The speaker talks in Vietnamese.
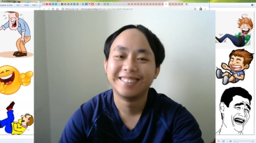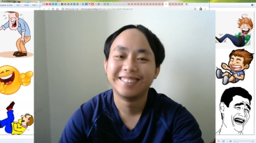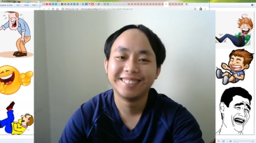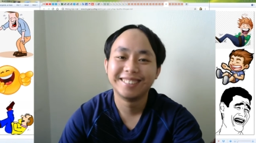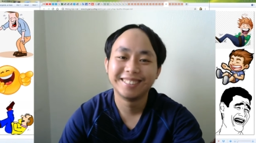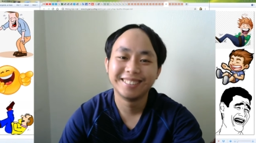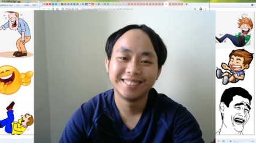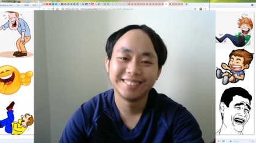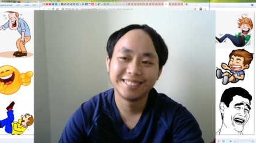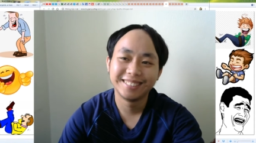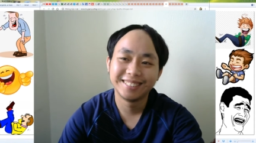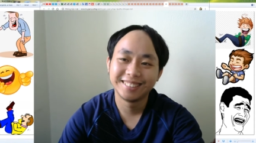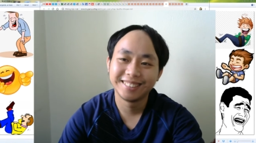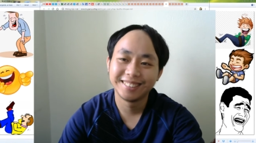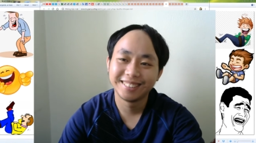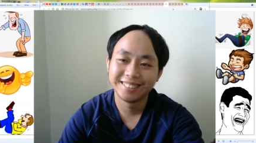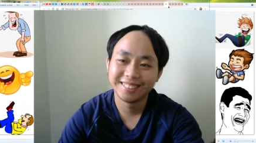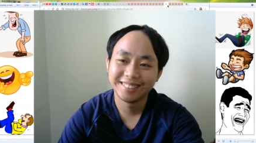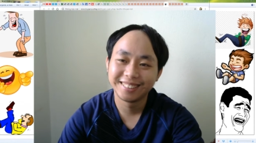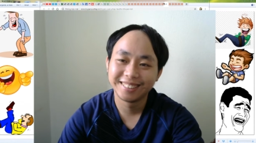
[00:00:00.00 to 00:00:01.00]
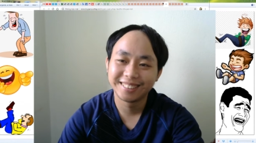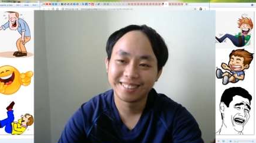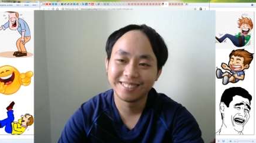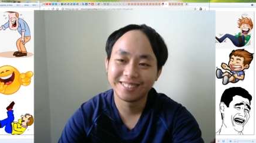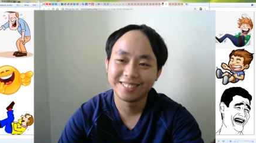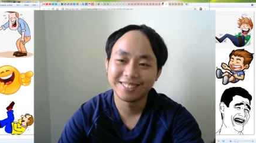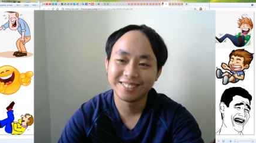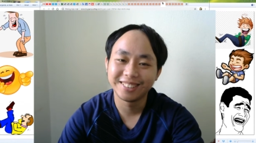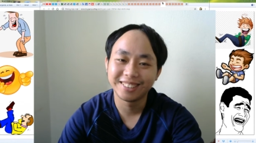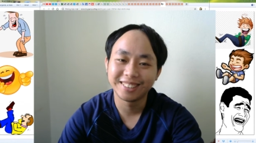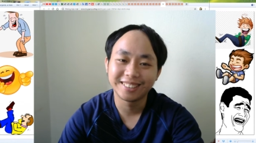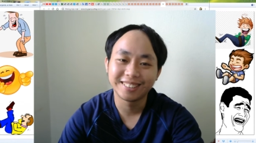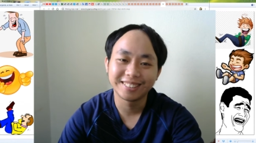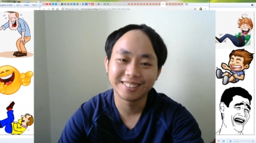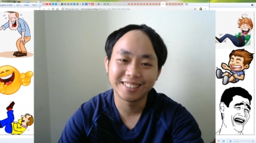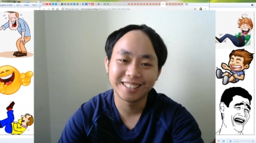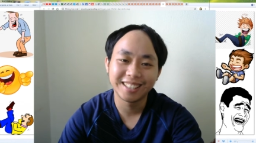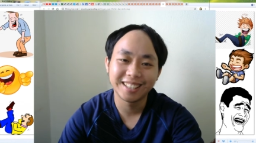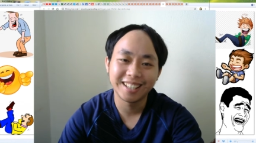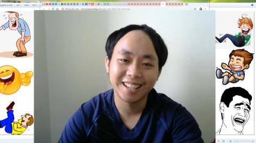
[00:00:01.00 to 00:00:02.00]
Ôi, câu chuyện có
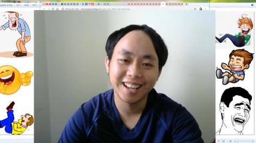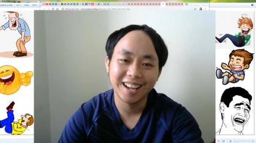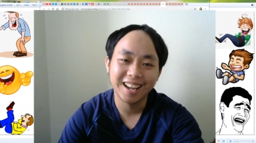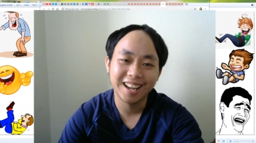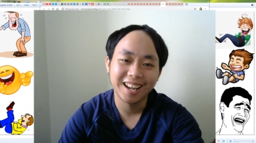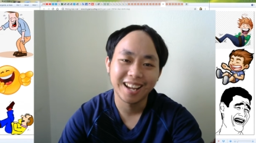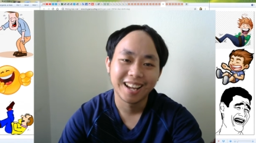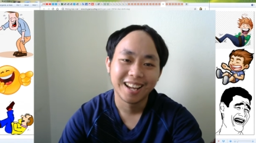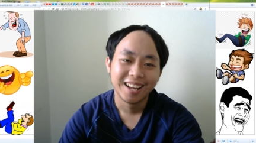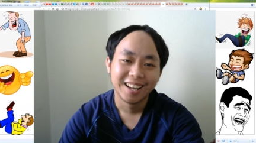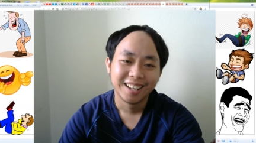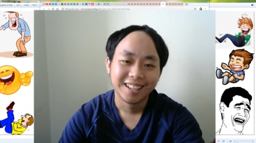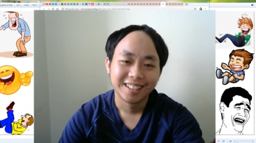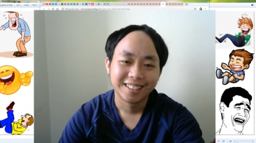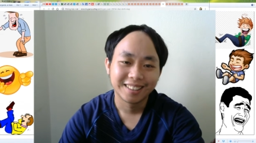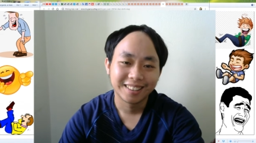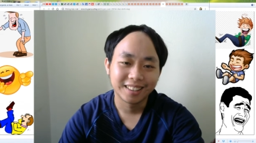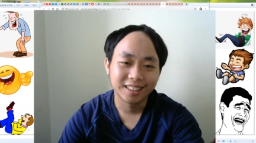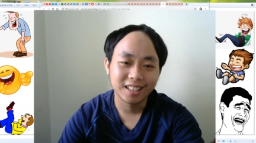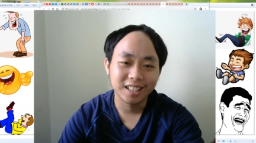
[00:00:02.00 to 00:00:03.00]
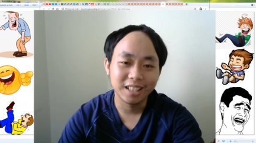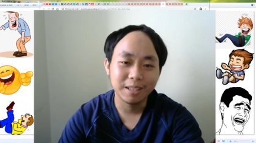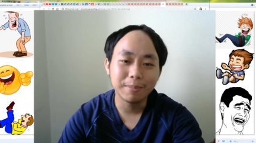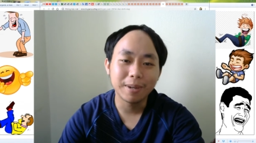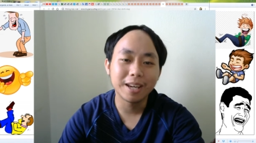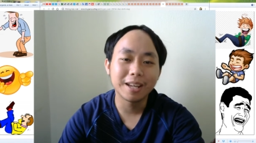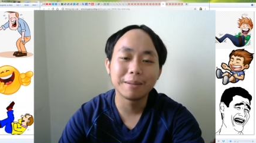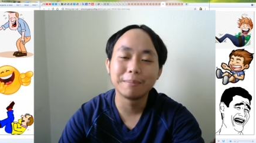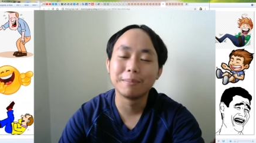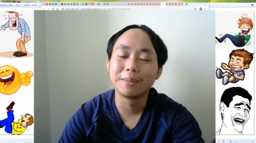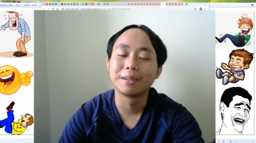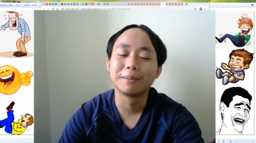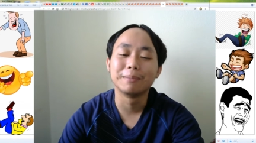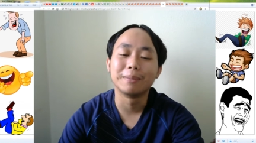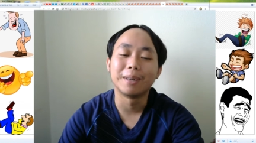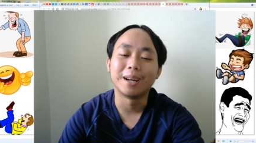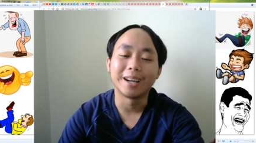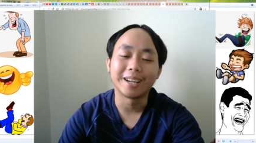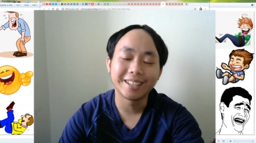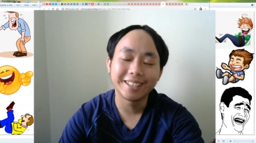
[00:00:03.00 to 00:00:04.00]
tên là tím hết mình
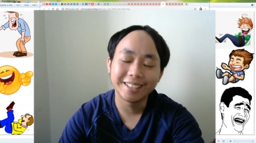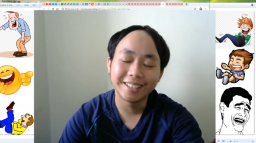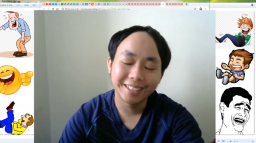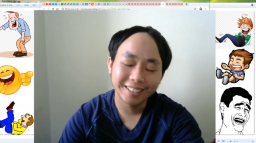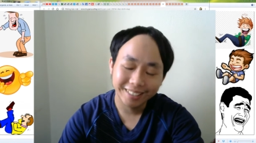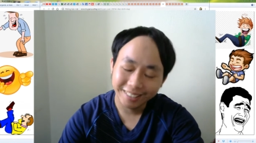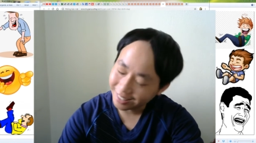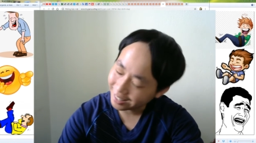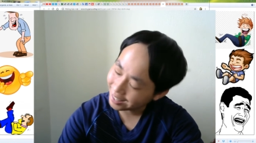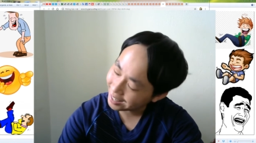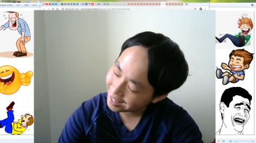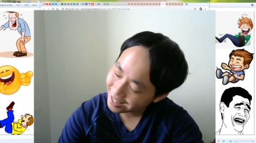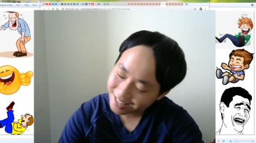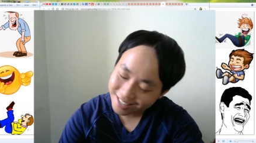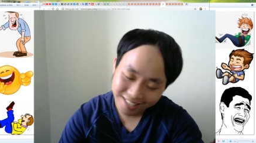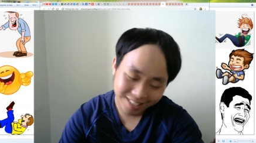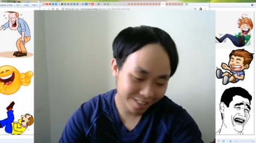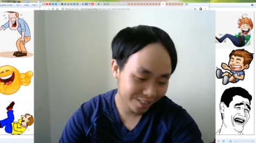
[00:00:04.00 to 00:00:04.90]
mãi hay